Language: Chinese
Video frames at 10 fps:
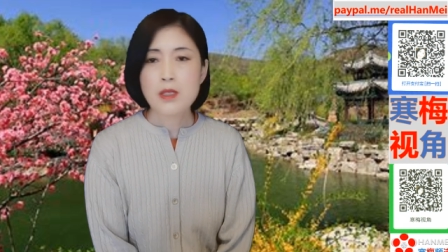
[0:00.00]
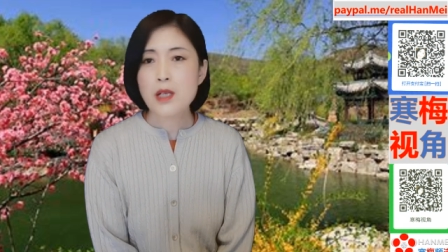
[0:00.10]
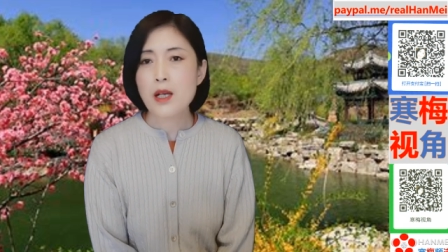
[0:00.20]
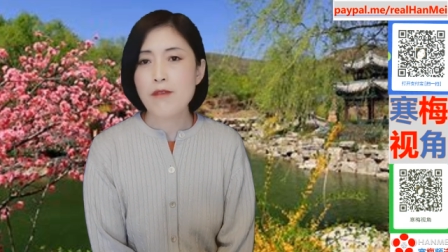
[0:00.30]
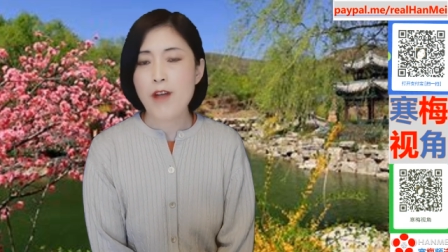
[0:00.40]

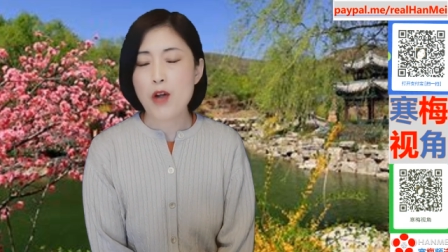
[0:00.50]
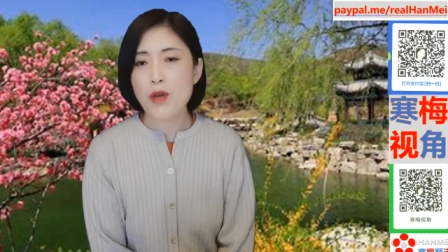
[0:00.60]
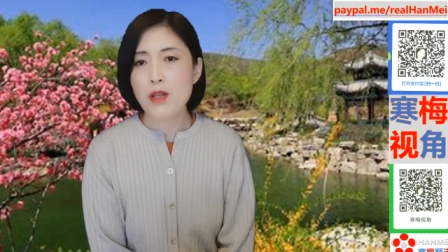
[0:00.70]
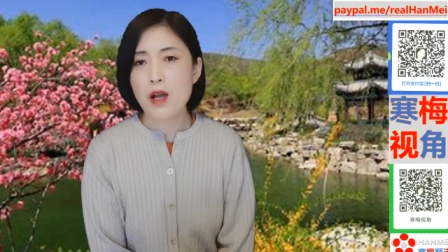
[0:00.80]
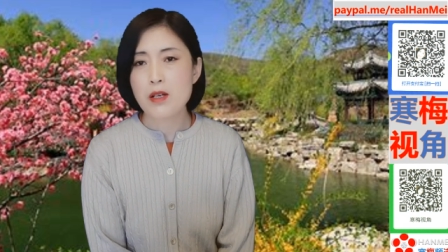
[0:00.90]
这个法
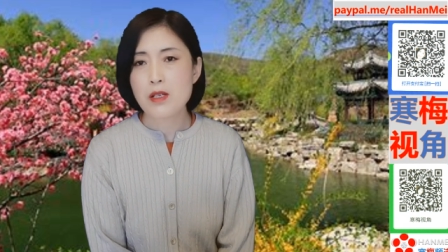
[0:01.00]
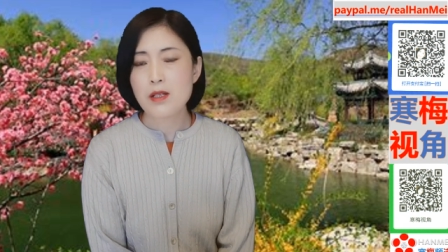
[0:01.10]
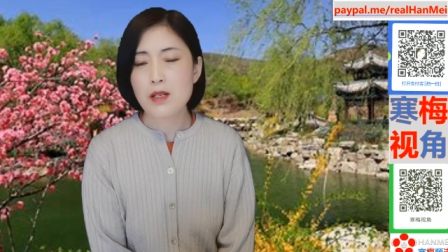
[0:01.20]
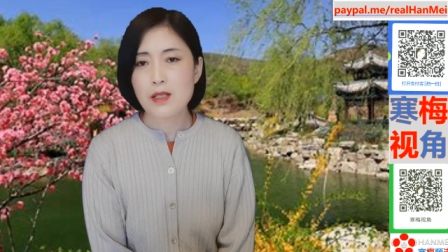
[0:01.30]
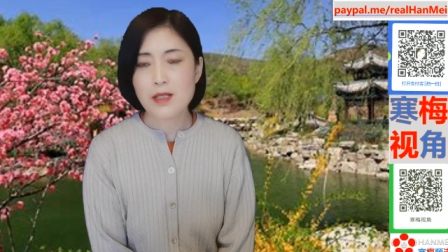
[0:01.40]
官呢
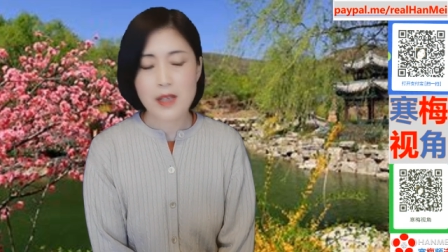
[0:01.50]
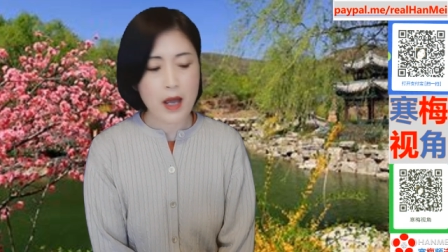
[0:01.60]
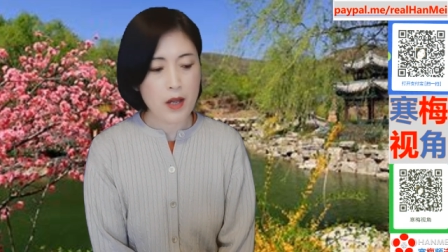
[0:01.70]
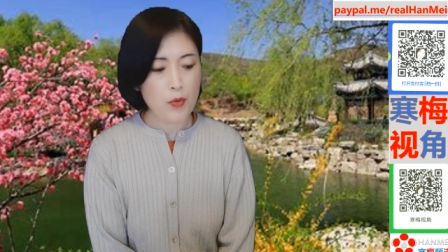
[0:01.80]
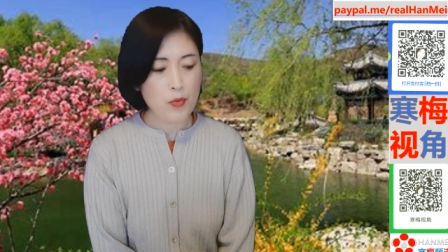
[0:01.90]
是
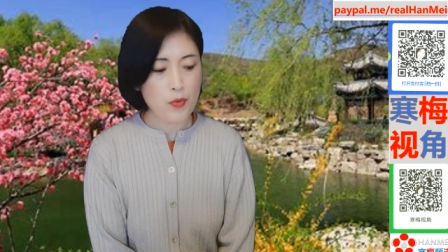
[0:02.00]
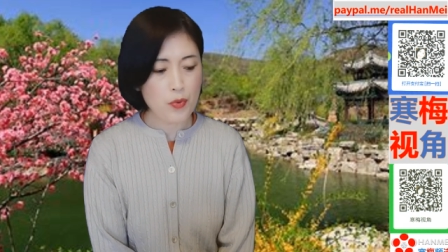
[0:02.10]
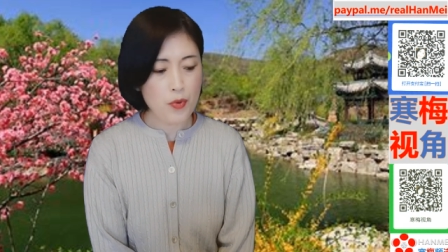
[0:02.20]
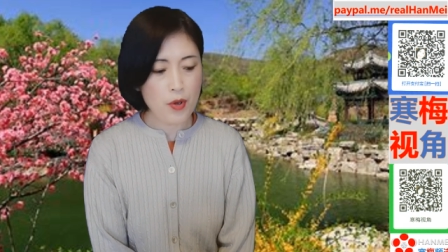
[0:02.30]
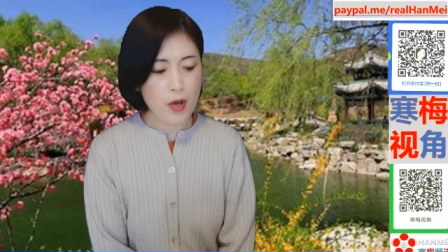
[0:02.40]
在五
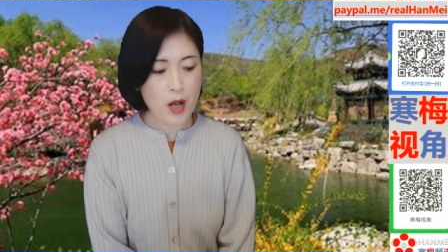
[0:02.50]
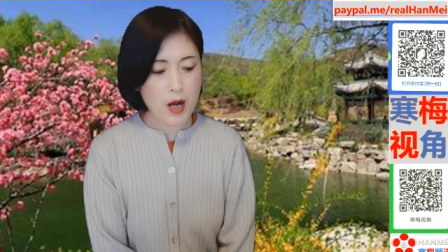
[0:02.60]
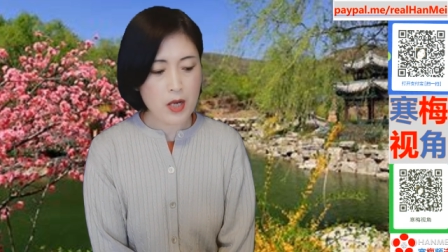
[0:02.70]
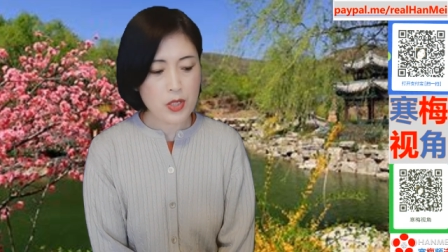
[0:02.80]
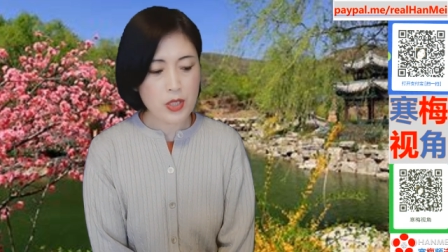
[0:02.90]
月
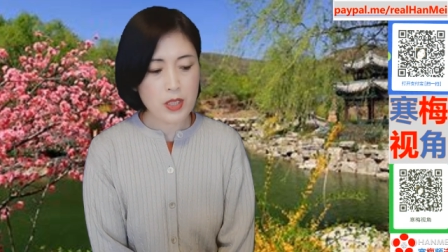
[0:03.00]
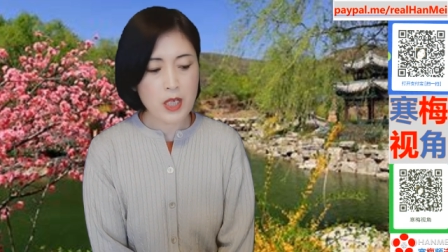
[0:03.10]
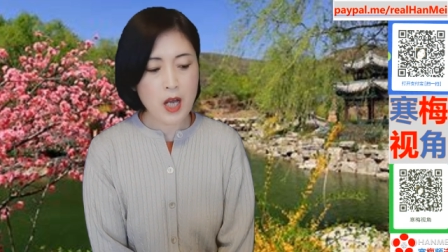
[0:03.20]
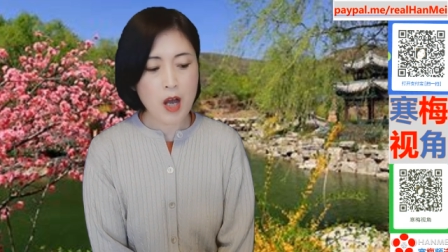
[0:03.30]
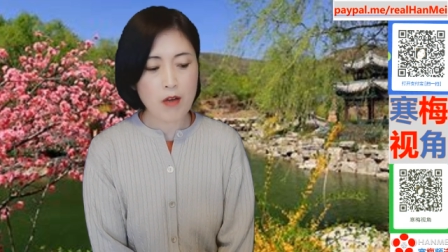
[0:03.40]
二十
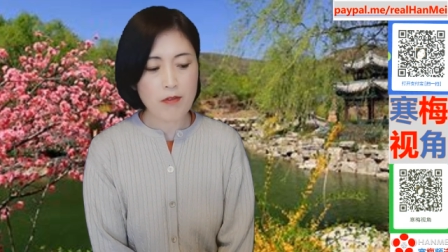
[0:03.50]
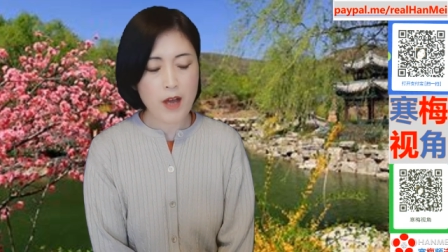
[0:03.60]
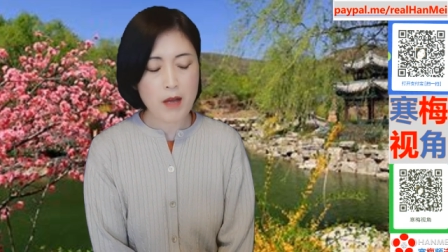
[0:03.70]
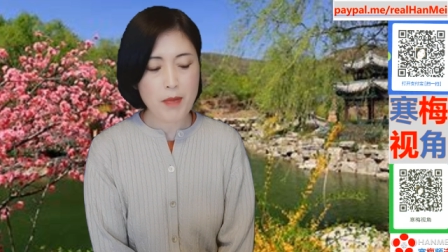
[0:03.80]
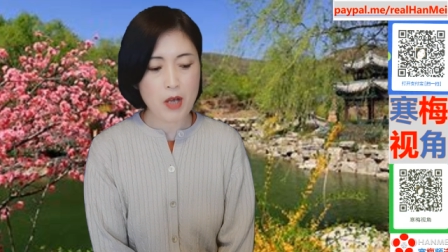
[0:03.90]
一号
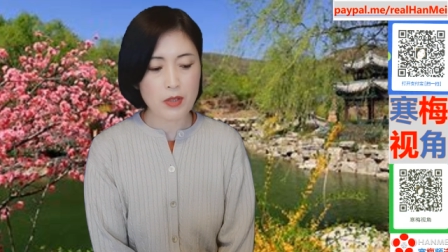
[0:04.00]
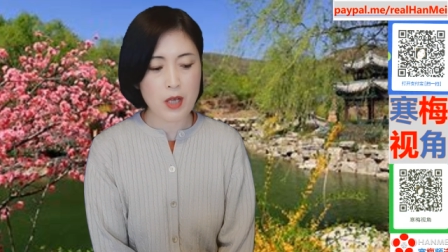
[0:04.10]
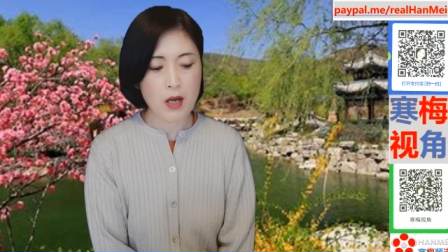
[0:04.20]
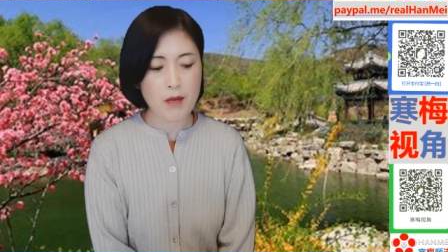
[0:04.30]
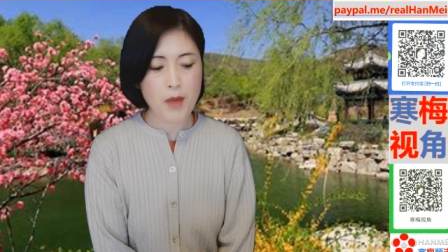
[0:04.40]
发表
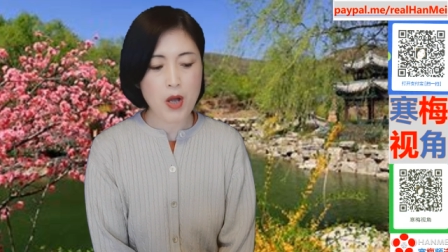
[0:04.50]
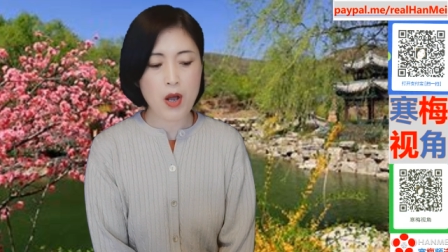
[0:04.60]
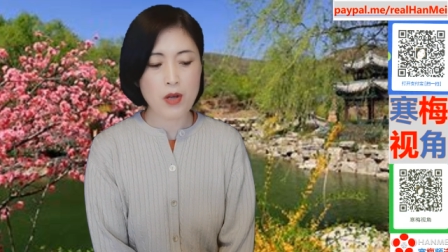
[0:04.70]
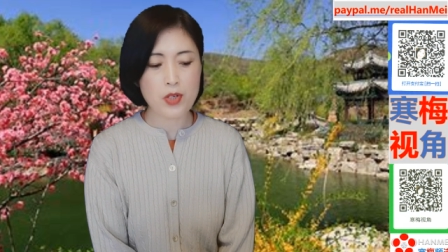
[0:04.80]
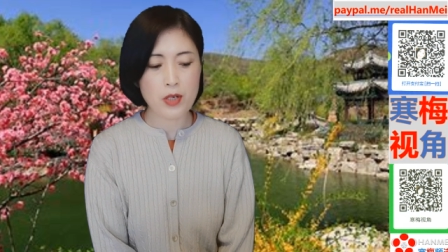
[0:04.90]
的报
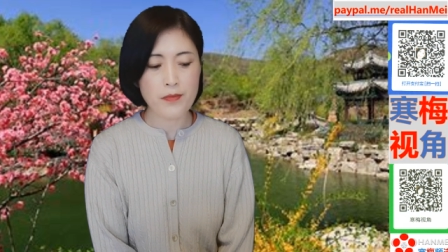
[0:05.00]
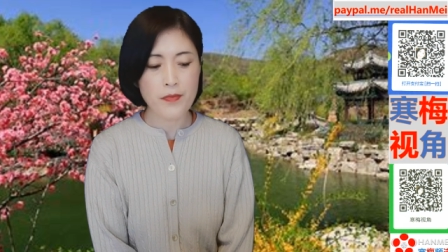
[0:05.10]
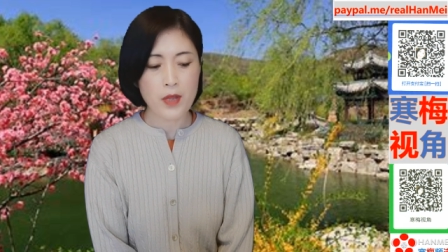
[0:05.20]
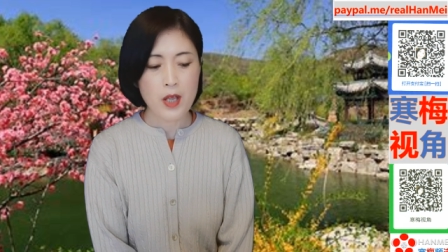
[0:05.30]
告称，